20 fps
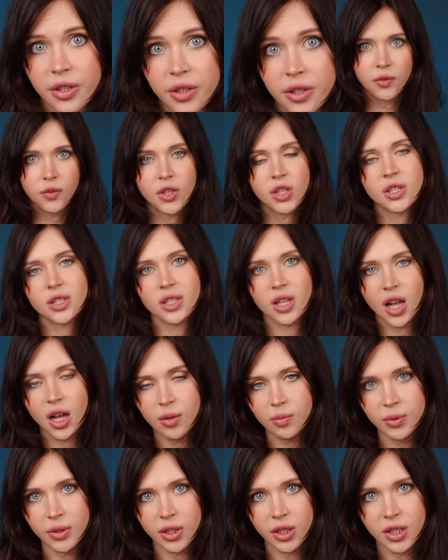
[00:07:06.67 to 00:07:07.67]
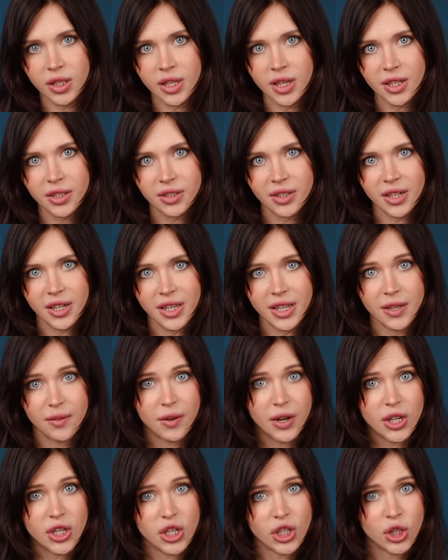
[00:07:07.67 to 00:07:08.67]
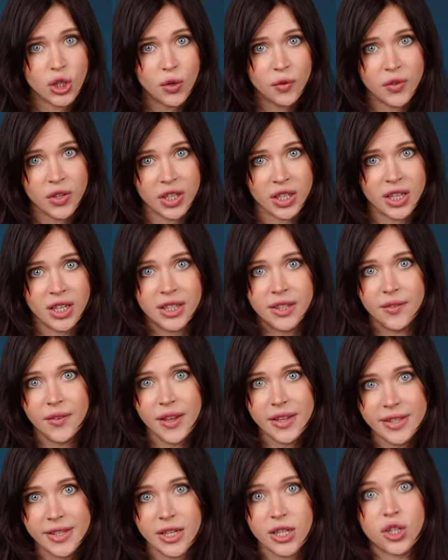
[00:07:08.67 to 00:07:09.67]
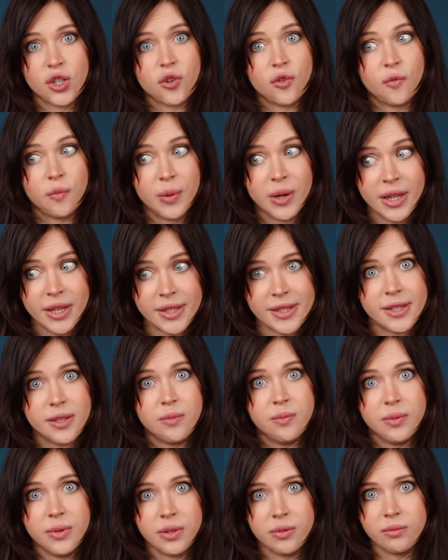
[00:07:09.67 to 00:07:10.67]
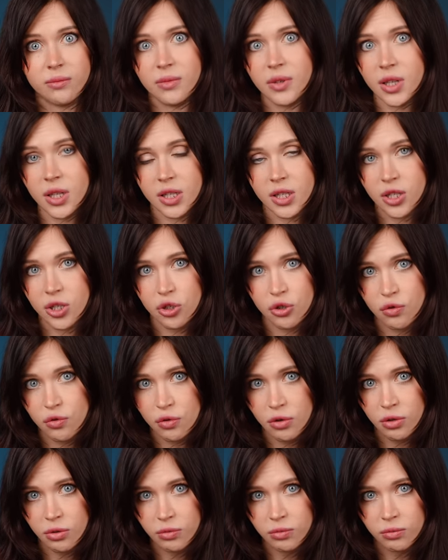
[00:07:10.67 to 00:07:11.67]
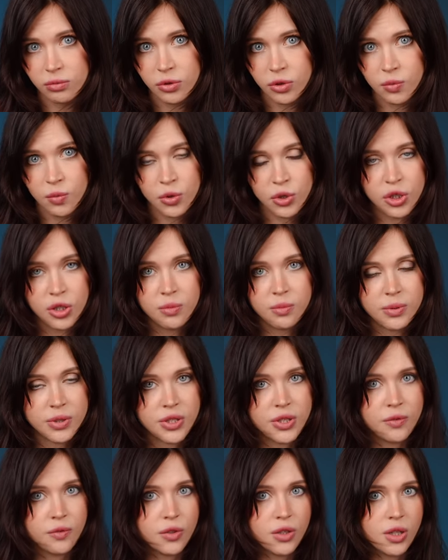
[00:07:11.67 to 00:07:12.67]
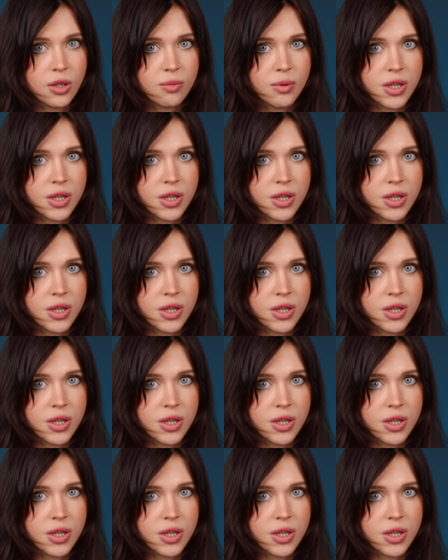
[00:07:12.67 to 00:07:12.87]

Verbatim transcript: И внезапно некоторые еврочиновники ответили, что в принципе, если что, то можно без него и